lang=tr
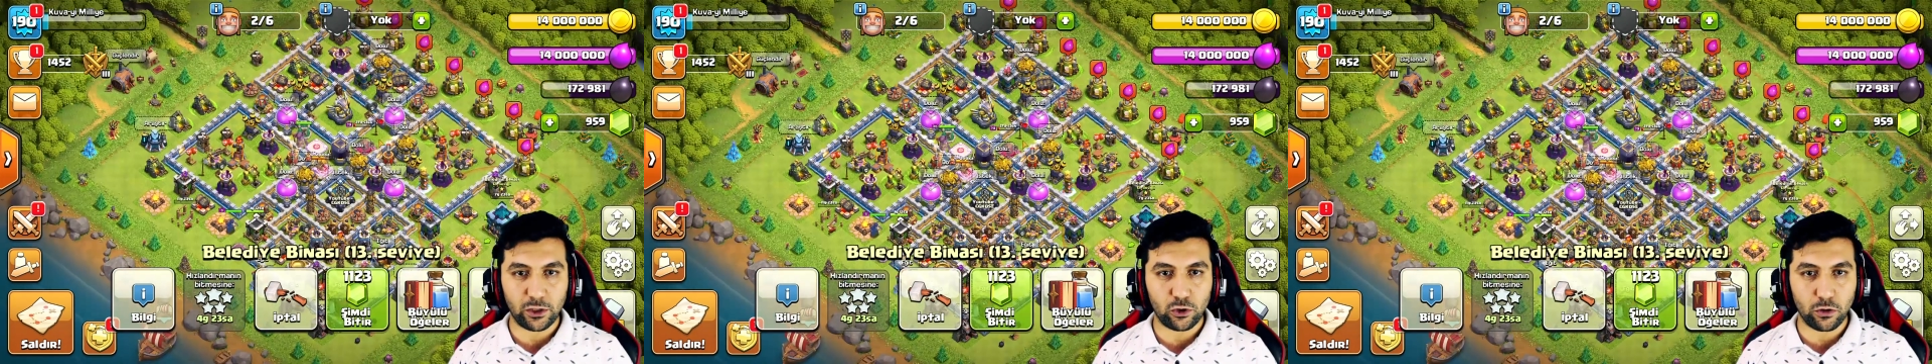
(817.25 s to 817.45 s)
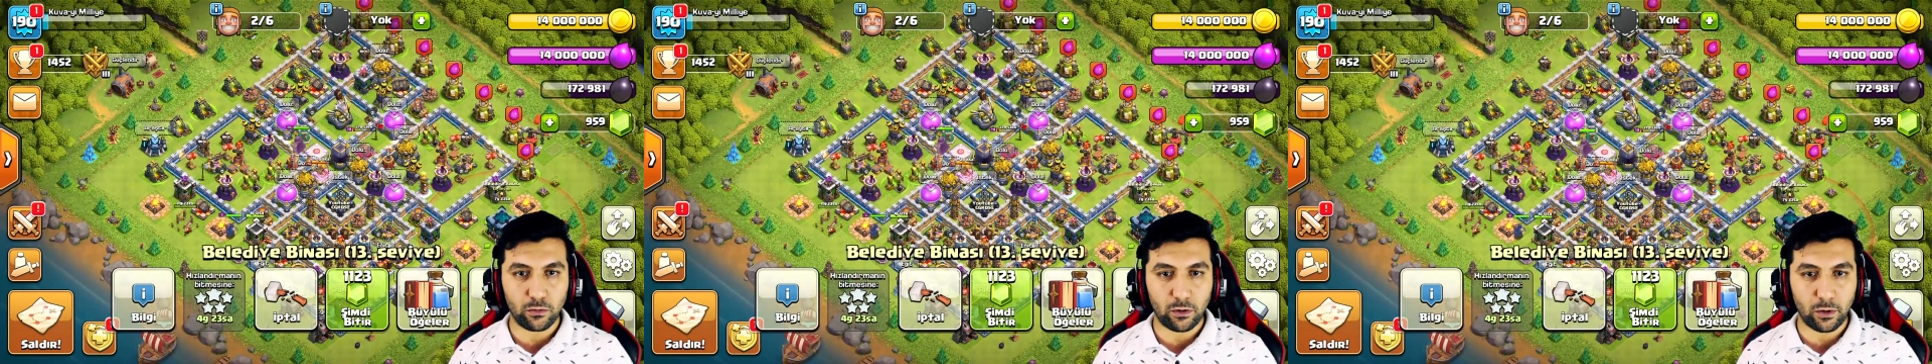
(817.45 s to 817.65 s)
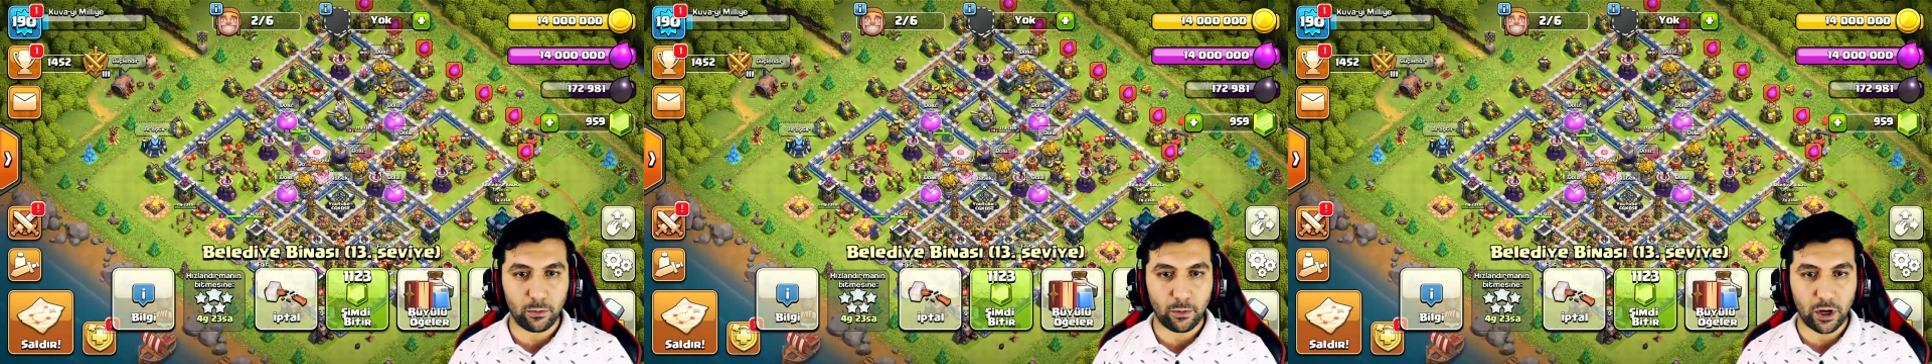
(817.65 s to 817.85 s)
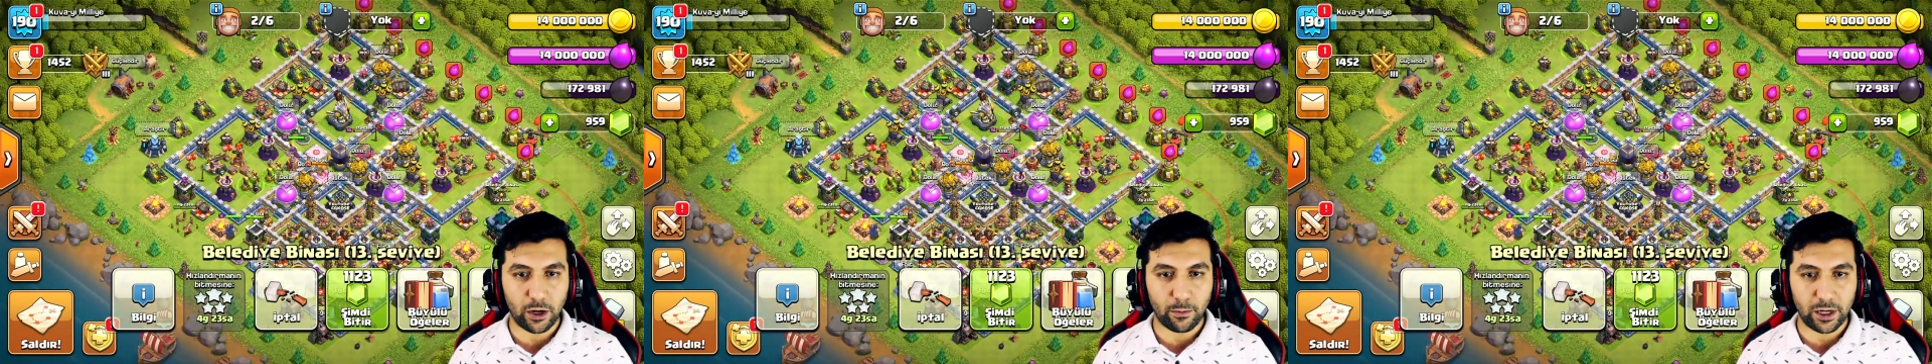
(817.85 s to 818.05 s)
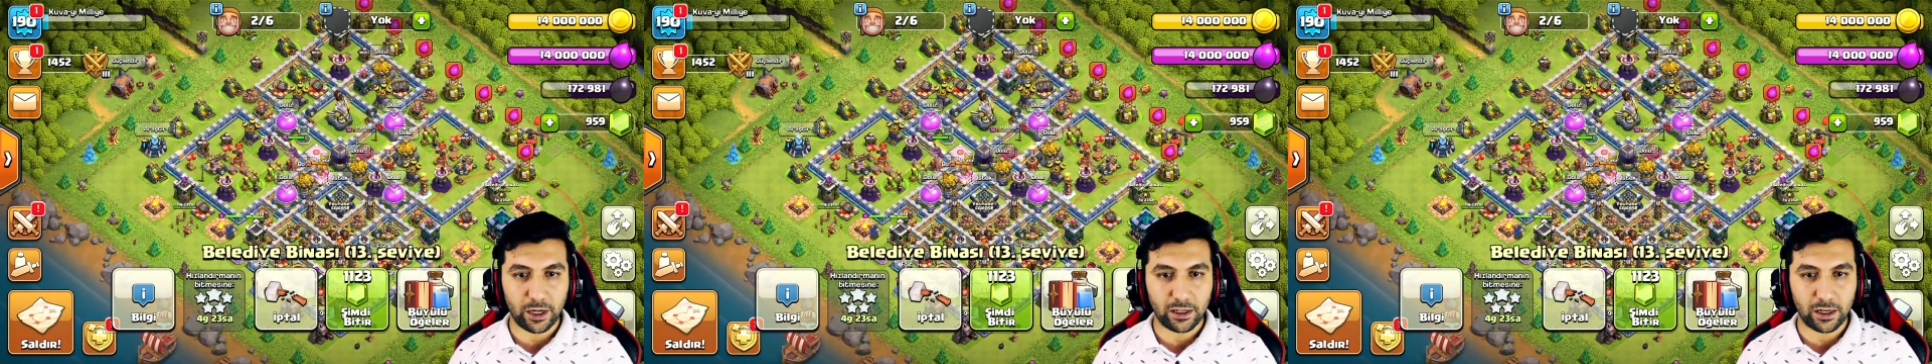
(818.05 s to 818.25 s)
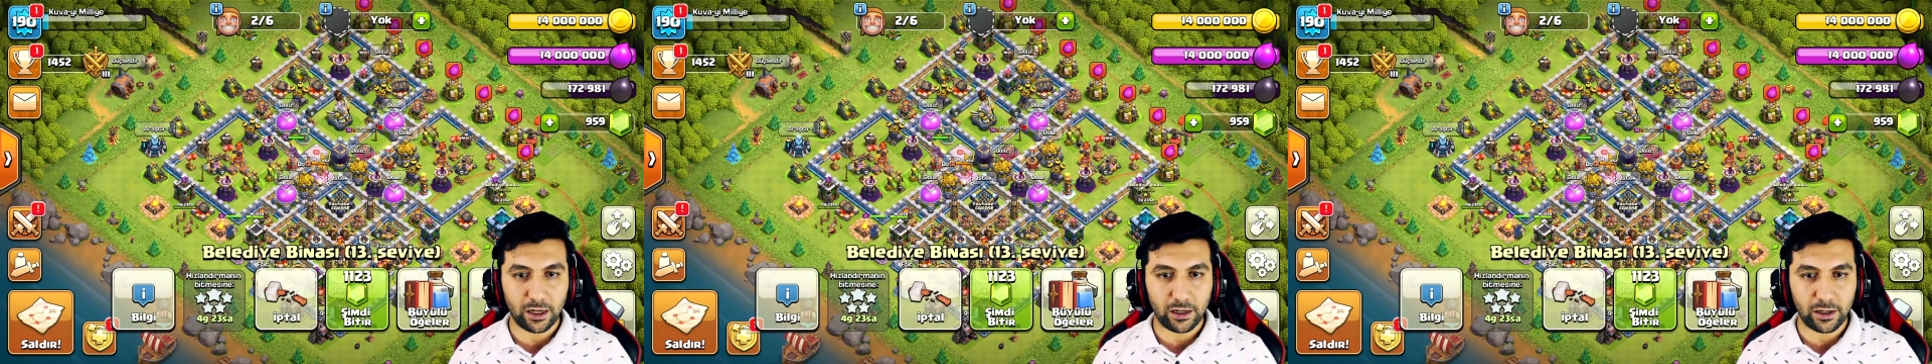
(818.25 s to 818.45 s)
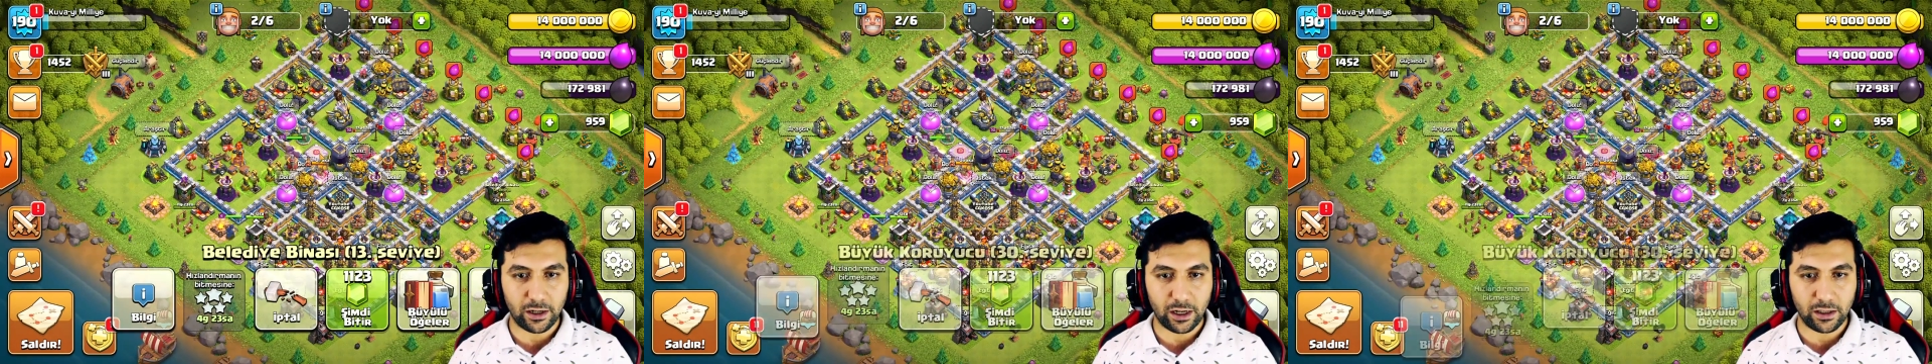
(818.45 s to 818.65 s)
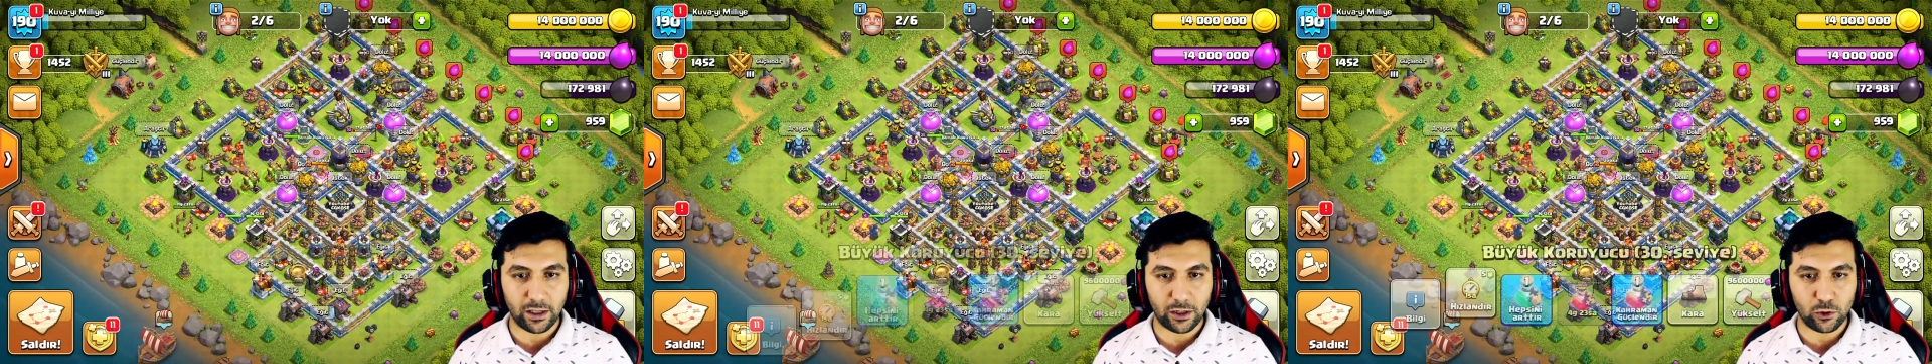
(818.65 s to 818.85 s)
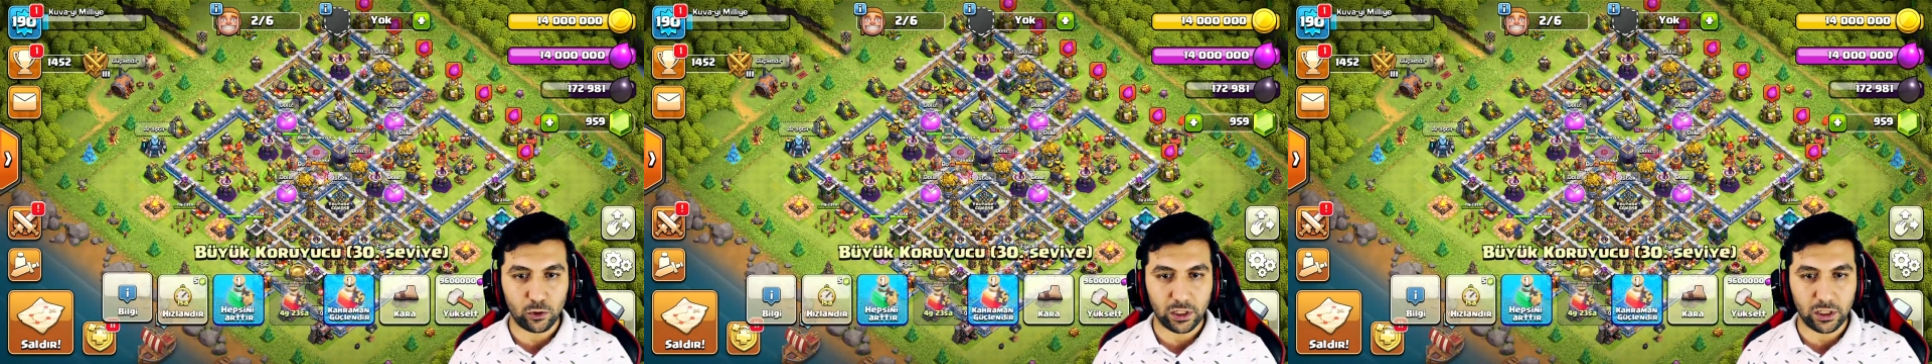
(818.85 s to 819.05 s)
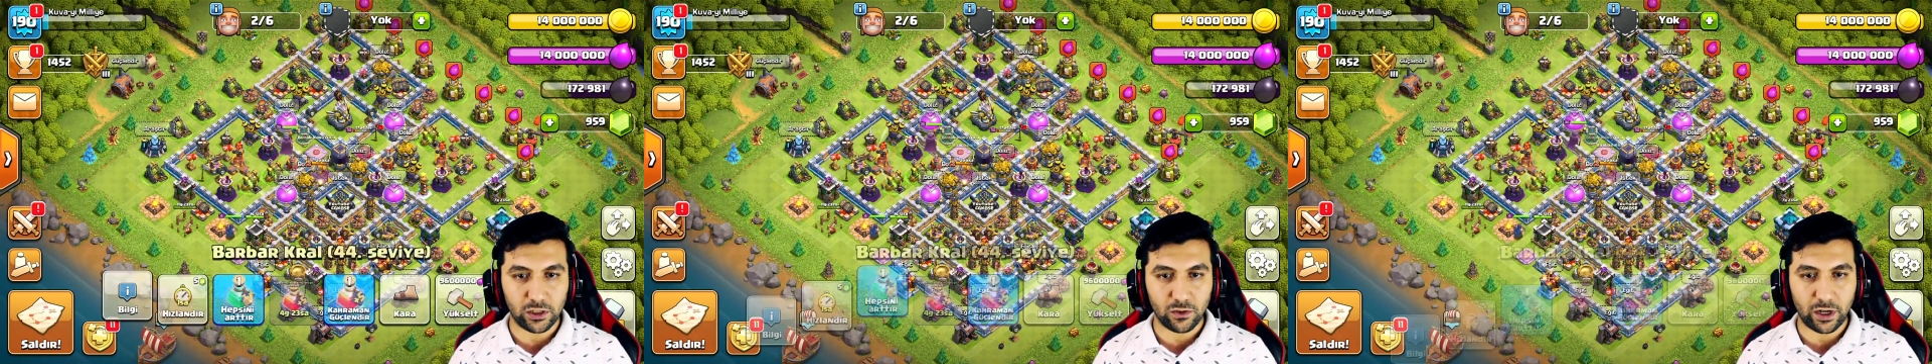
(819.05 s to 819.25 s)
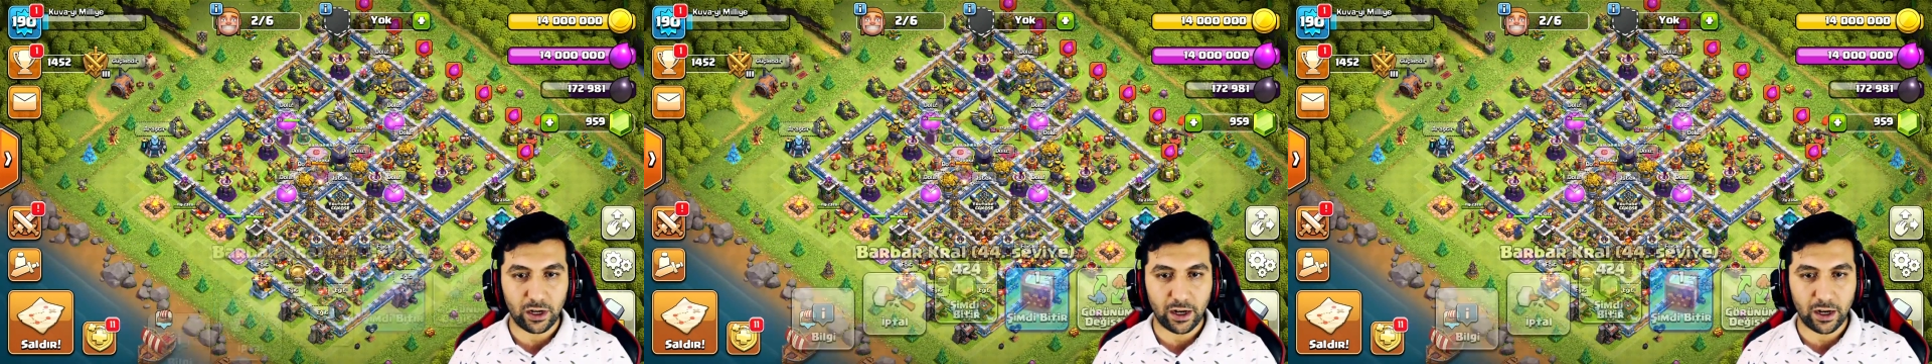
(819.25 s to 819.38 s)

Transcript: istiyorum ama Barbar Kral'ın ne kadar süresi var?